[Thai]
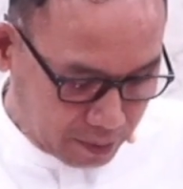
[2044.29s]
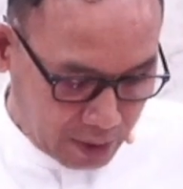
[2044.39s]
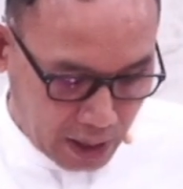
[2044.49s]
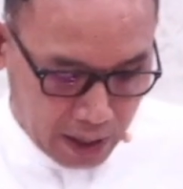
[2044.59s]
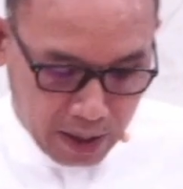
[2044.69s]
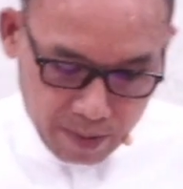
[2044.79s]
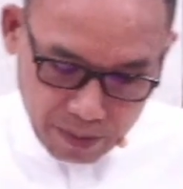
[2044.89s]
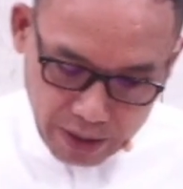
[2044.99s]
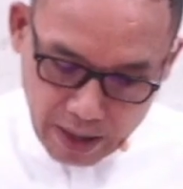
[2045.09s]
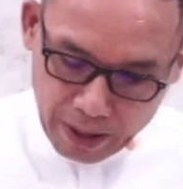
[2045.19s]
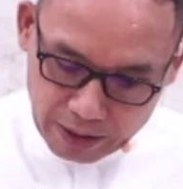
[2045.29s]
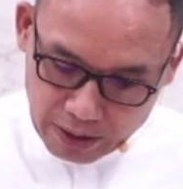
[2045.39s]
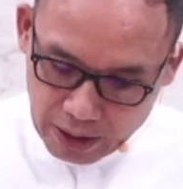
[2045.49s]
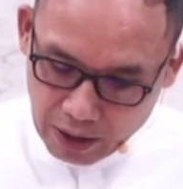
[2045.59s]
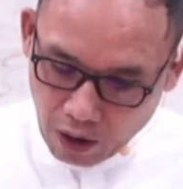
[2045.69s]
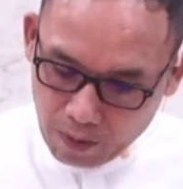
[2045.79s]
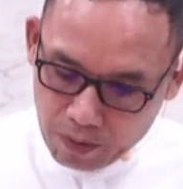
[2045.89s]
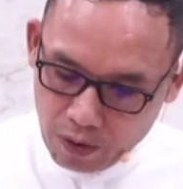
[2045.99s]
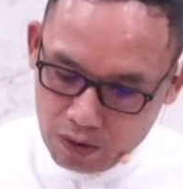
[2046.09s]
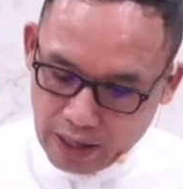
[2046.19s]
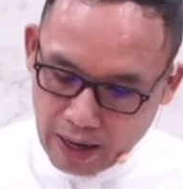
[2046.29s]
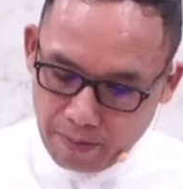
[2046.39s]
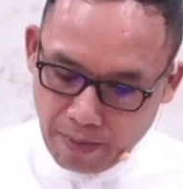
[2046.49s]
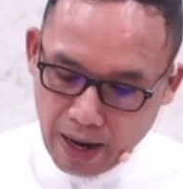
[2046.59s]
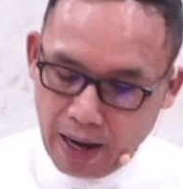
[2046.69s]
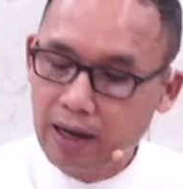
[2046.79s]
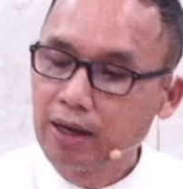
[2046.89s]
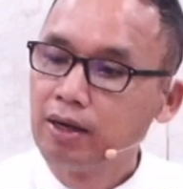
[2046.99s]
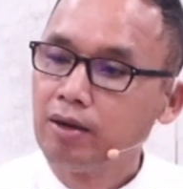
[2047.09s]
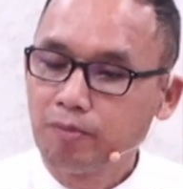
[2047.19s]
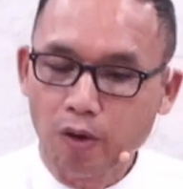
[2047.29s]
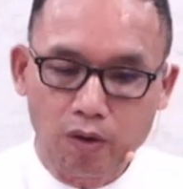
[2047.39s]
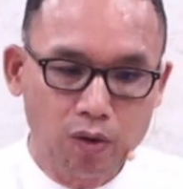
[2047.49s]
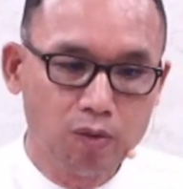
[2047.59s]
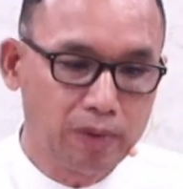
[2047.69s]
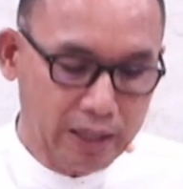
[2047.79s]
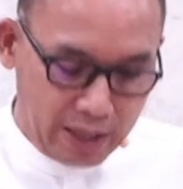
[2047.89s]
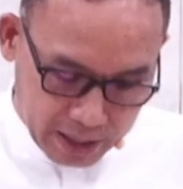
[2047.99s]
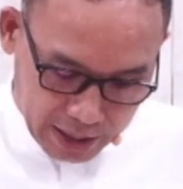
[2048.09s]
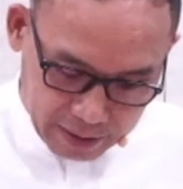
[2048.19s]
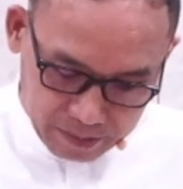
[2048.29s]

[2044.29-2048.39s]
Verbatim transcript: นะเพื่อพระสิริของพระองค์จะมาปกคลุมประเทศนี้